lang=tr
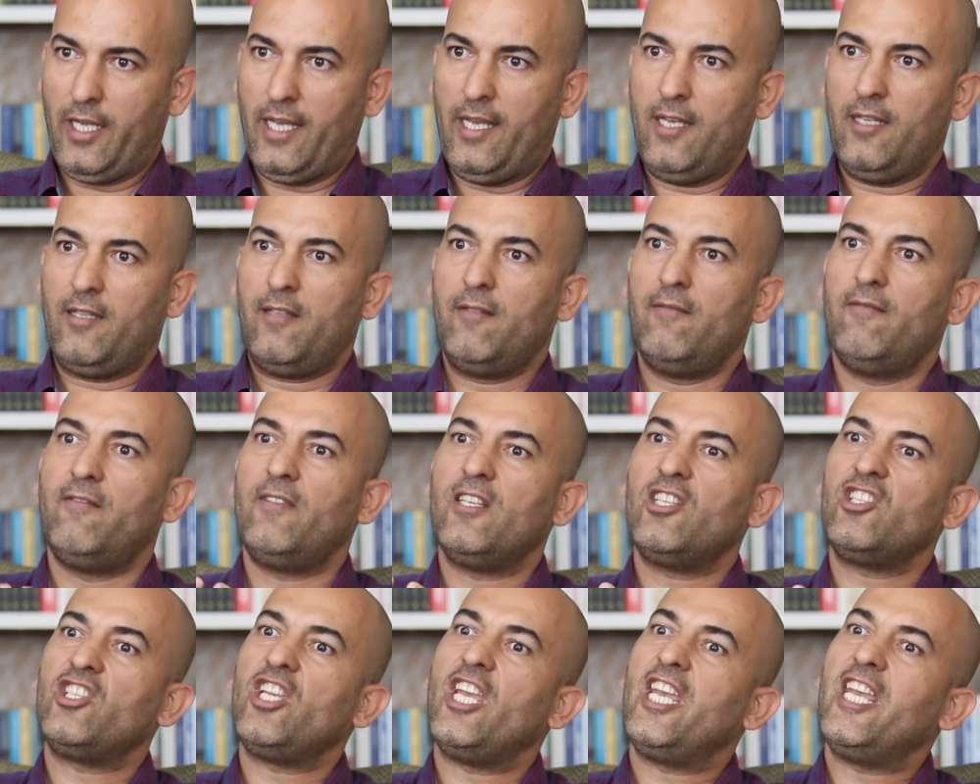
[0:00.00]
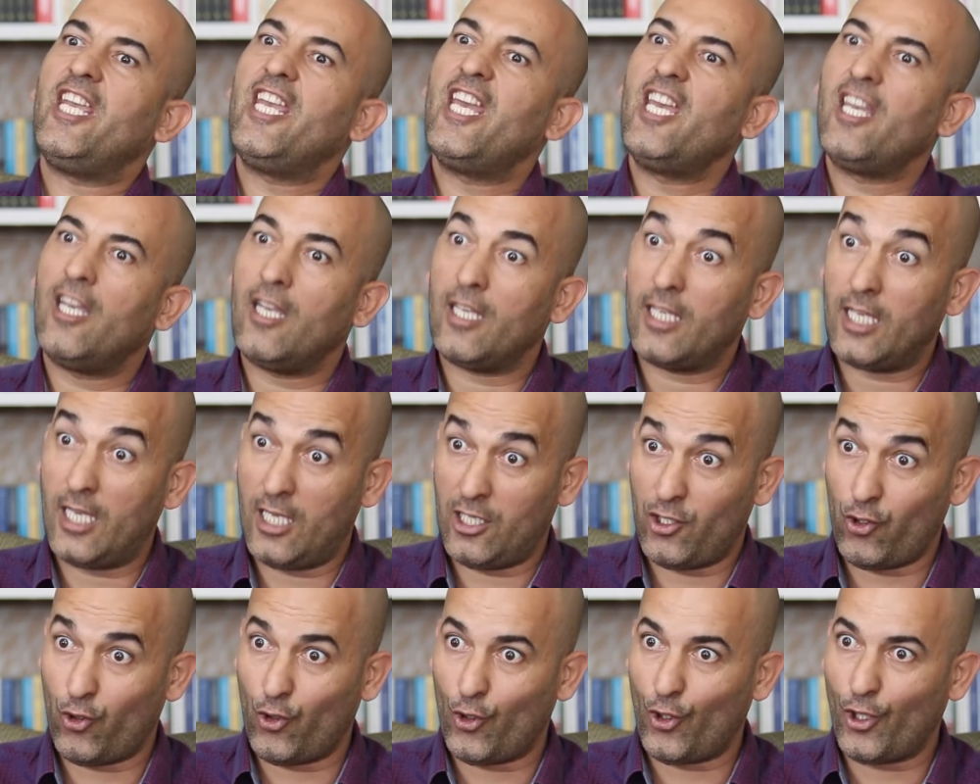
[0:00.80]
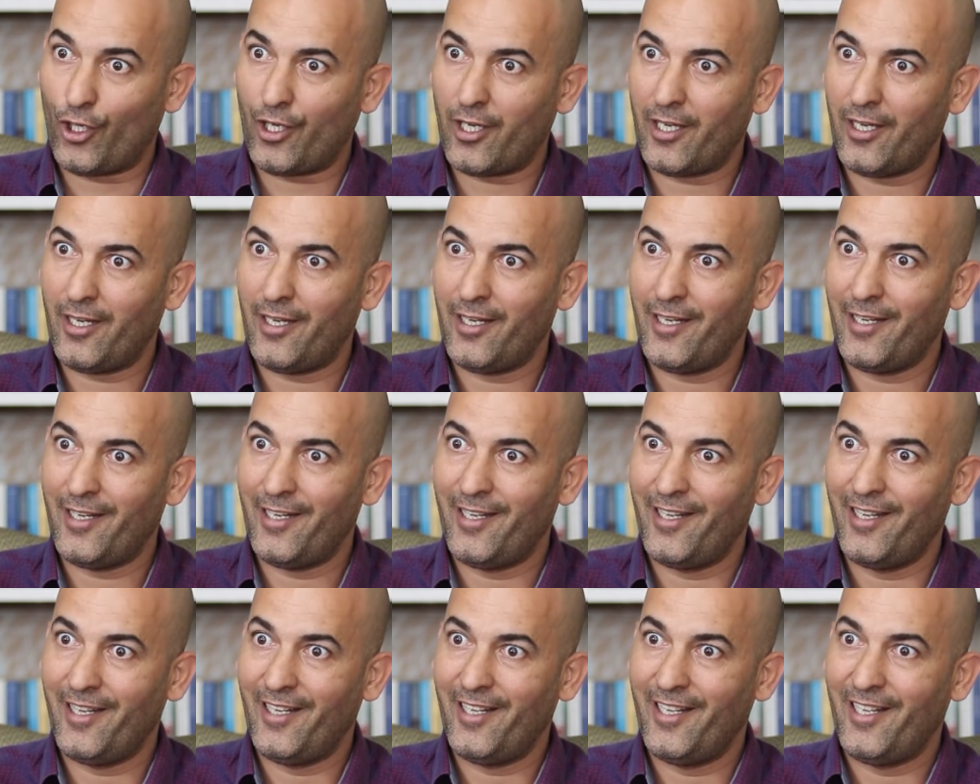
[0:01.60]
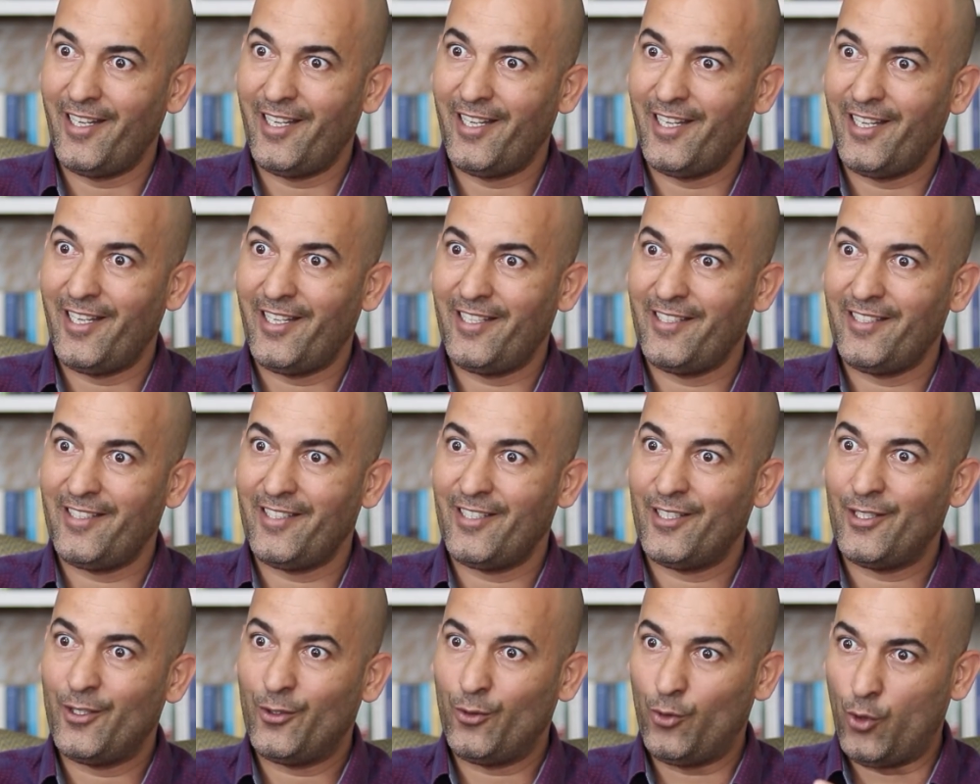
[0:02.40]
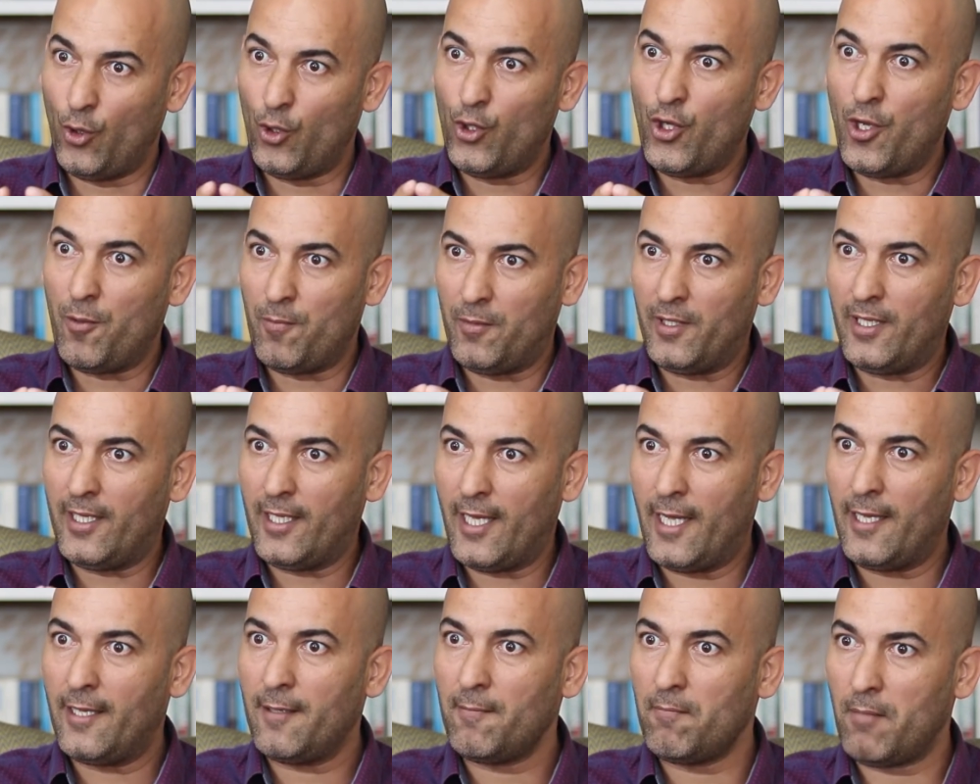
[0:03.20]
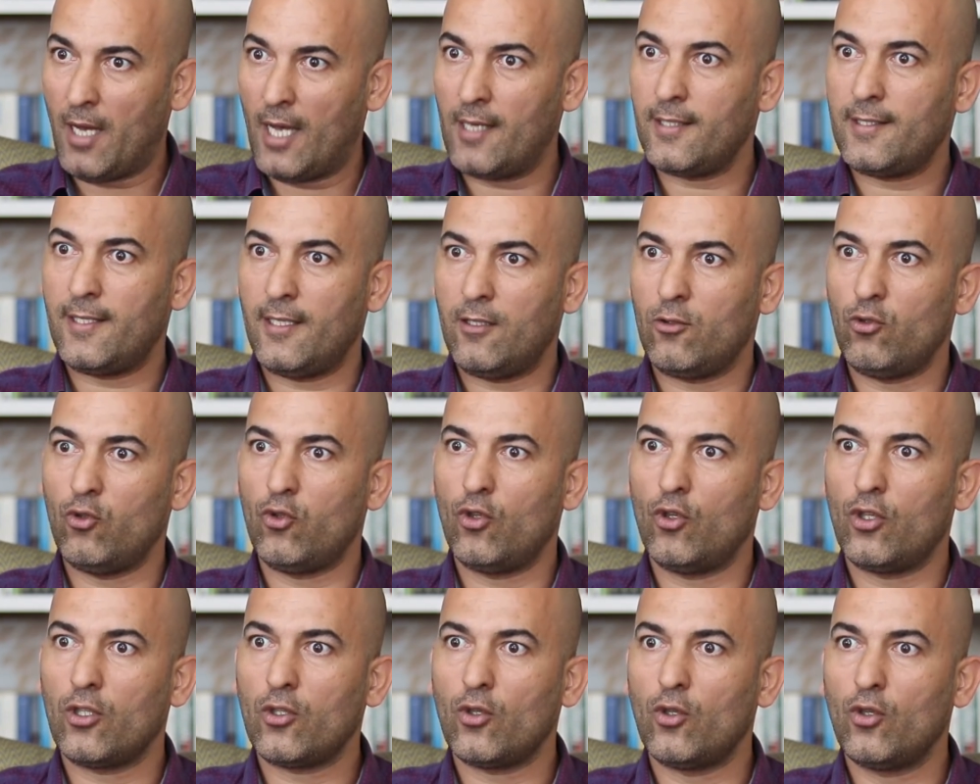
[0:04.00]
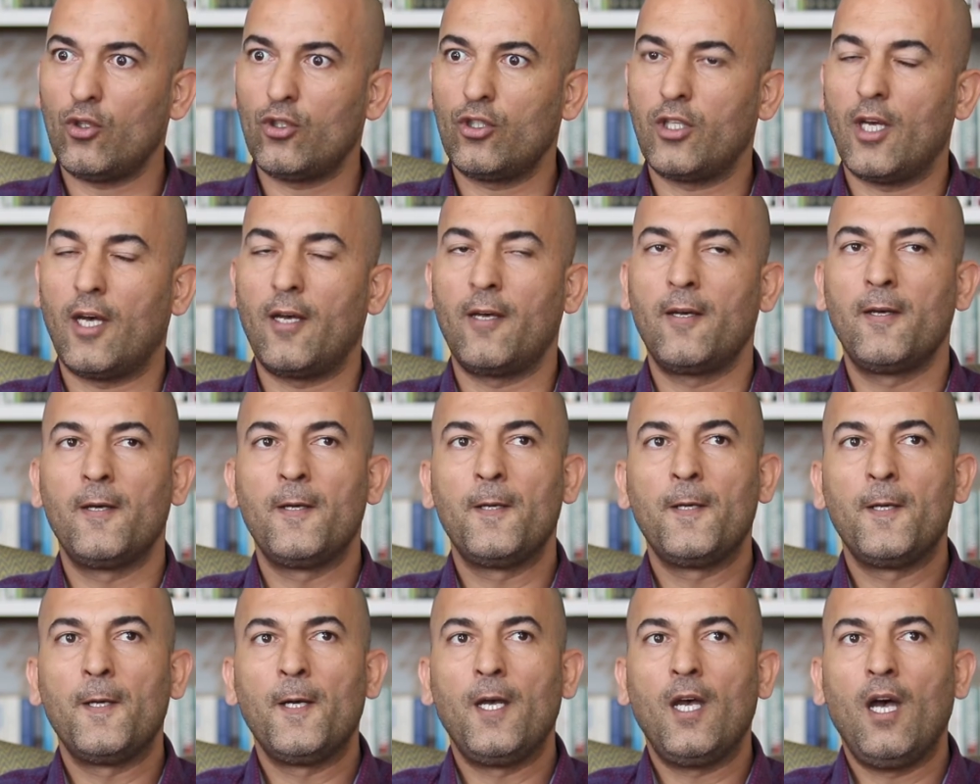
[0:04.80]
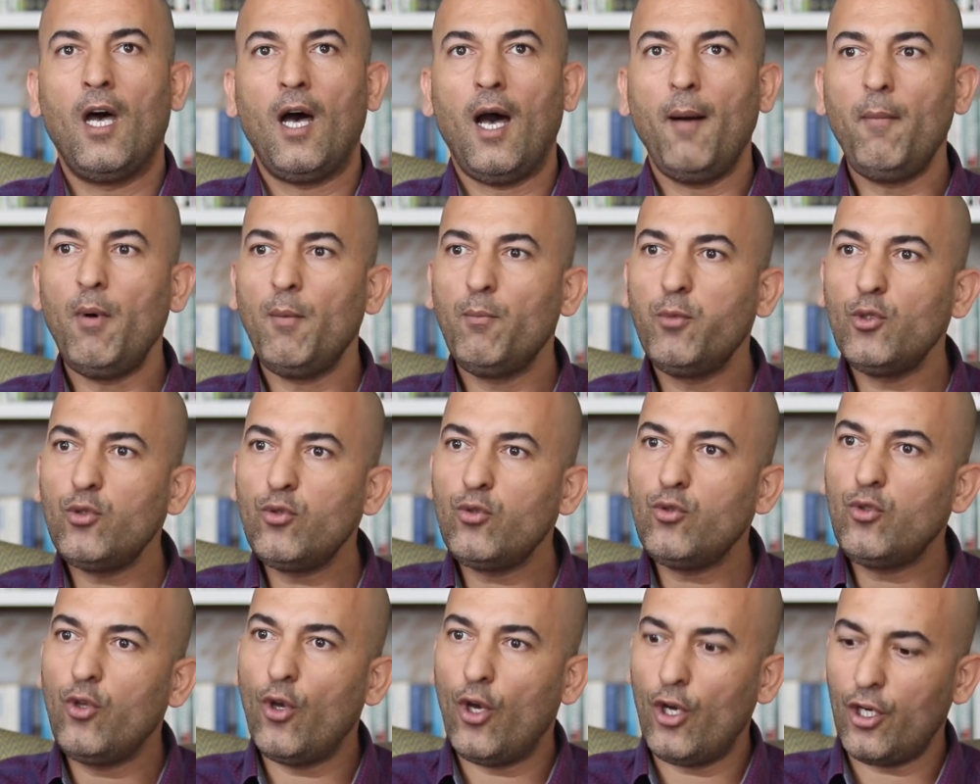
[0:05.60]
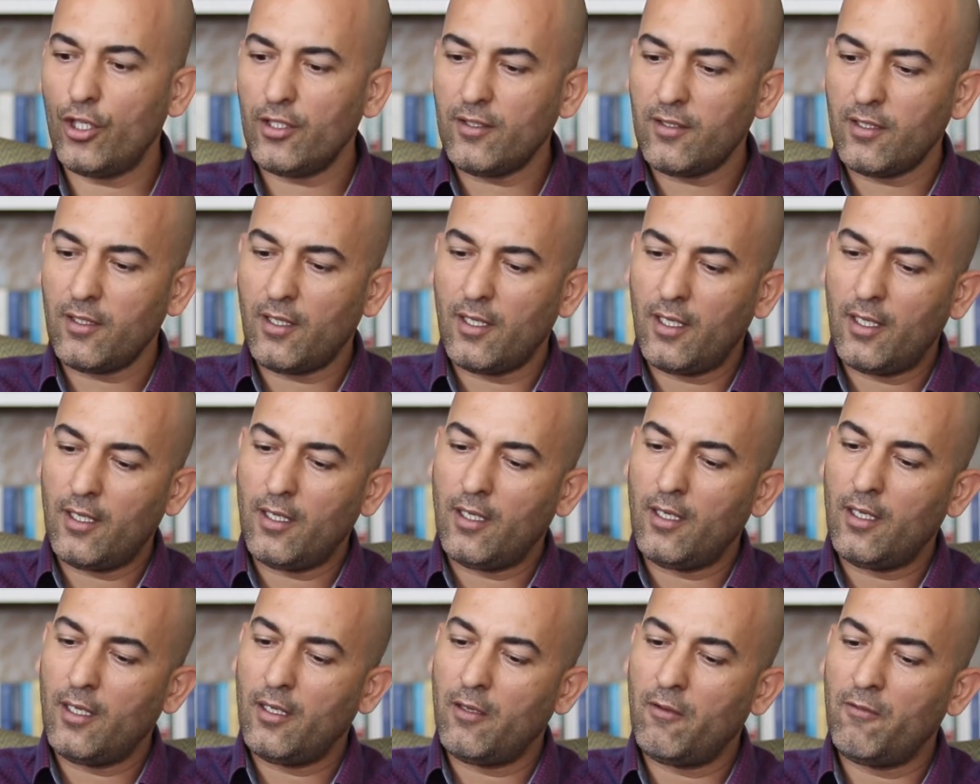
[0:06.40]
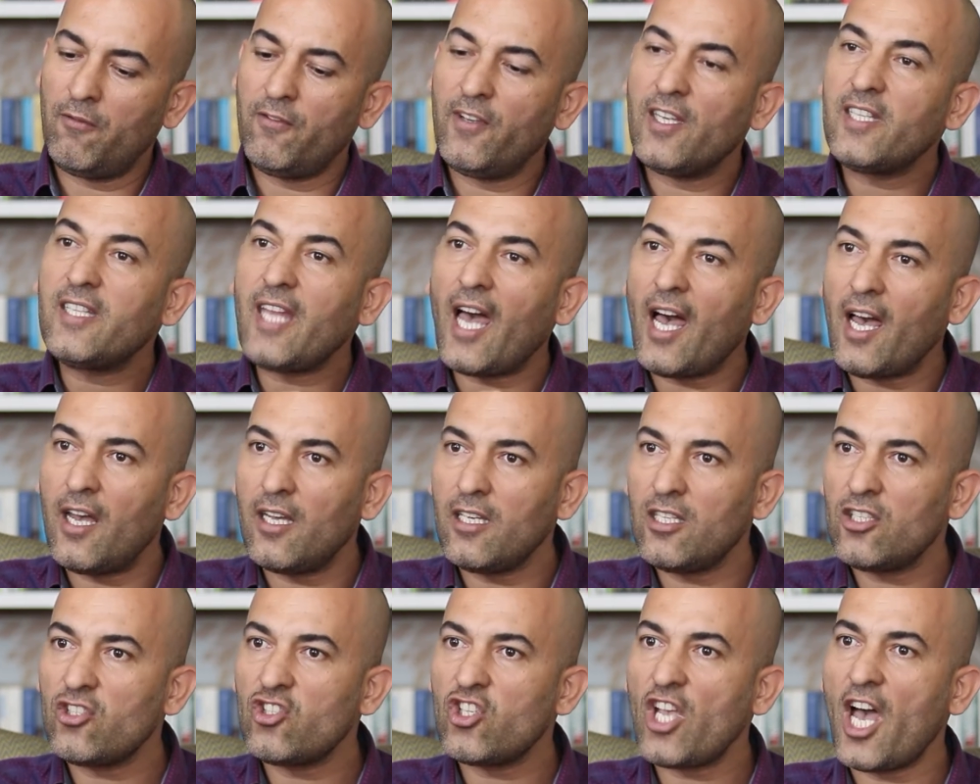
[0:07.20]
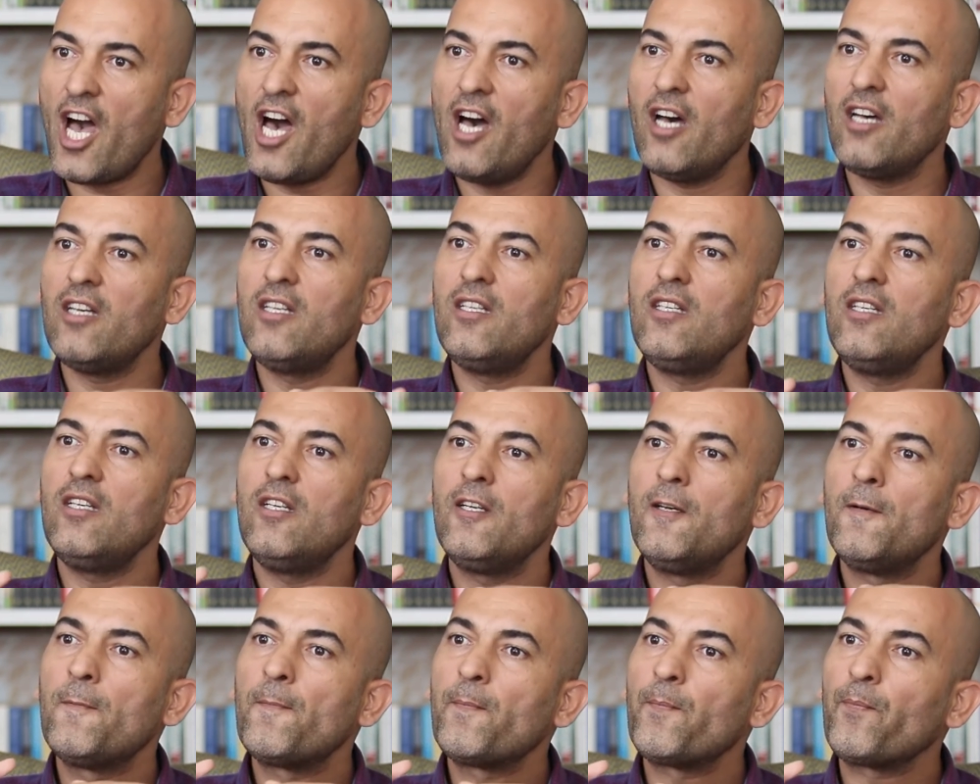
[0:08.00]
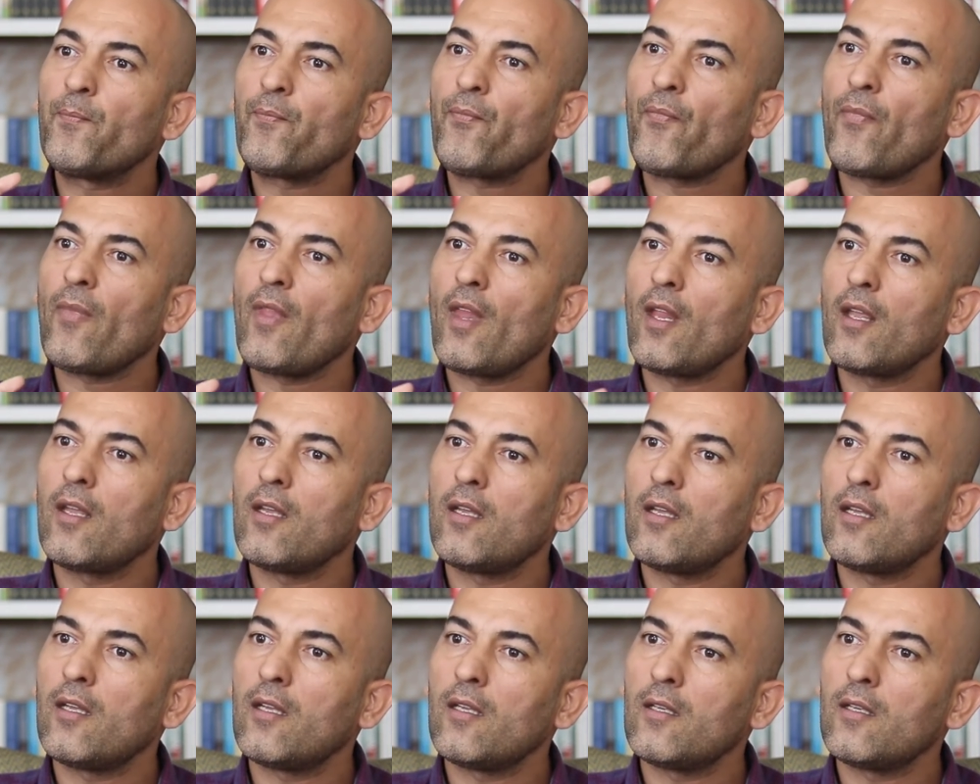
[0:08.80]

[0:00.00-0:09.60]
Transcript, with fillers: eğitim ve şeye geçiyor. Döneminden bahsediyor orada. Ama bu dört e, vedai çağı, e,